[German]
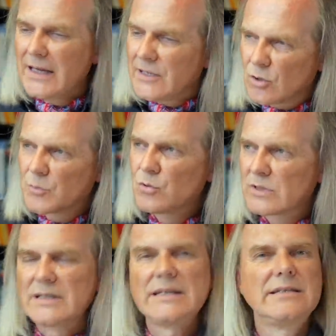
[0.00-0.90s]
die
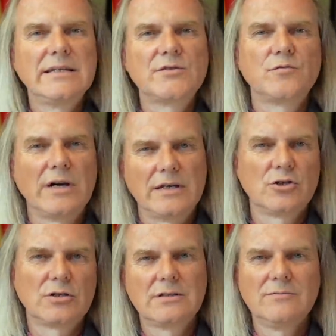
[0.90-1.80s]
Computertechnik ist
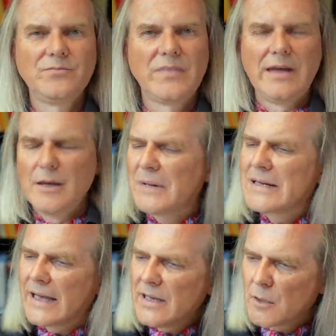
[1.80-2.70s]
vorangeschritten, man
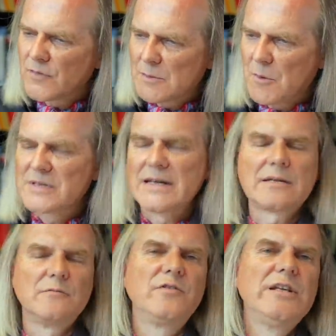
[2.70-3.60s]
kann auf einmal mit
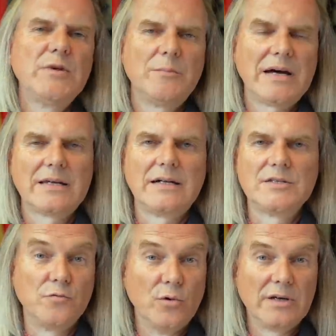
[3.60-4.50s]
Daten viel mehr machen
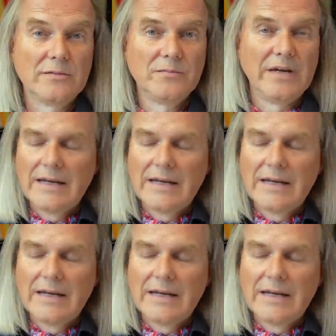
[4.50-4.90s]
als vorher.